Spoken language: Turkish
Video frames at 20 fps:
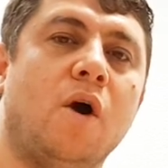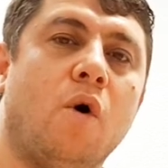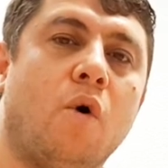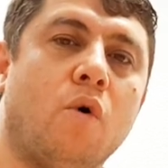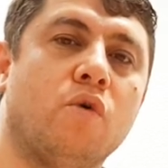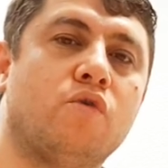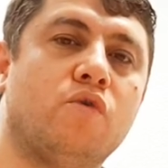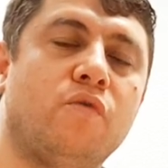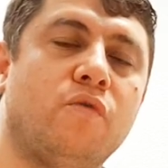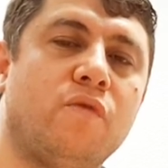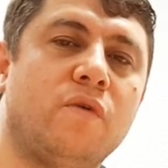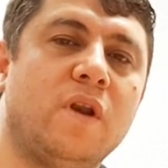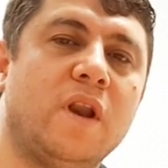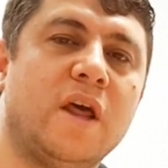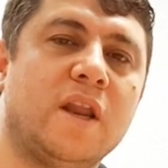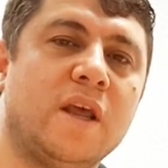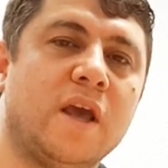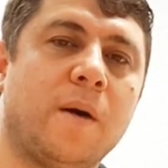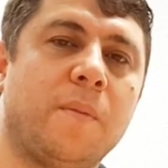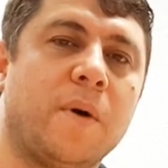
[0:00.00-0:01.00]
o
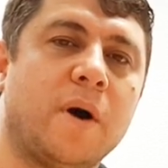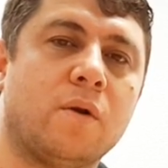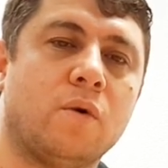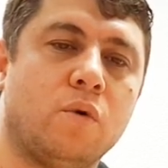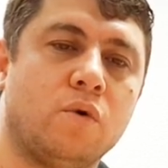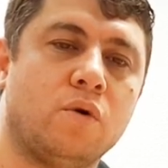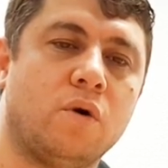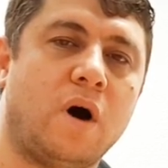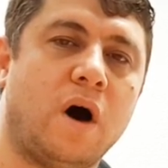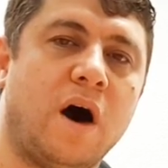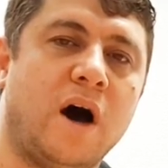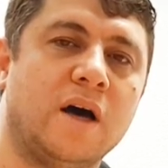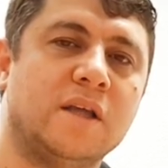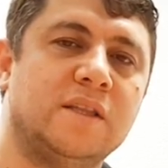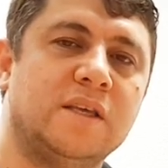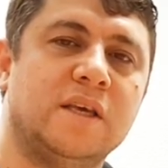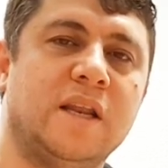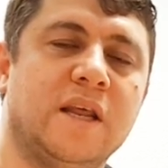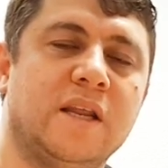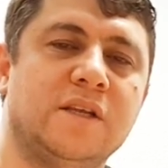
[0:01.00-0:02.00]
küfürler yapan o
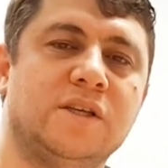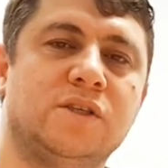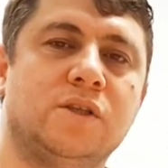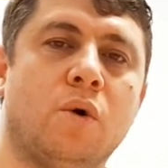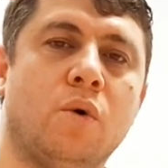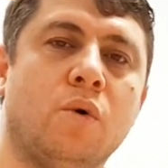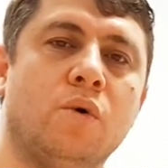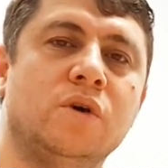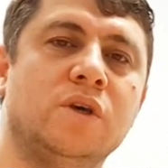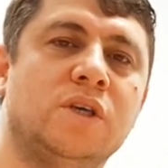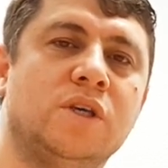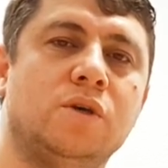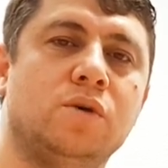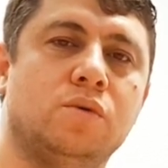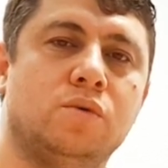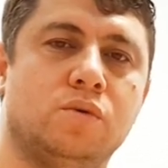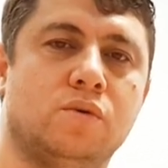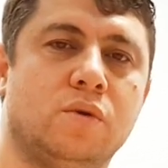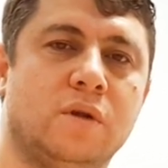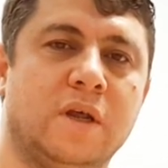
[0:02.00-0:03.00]
adiler işte o iki
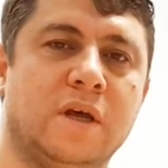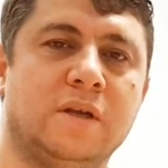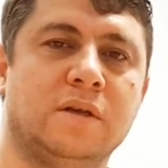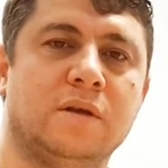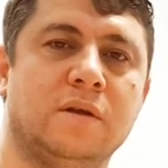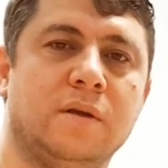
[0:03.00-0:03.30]
yüzlüler.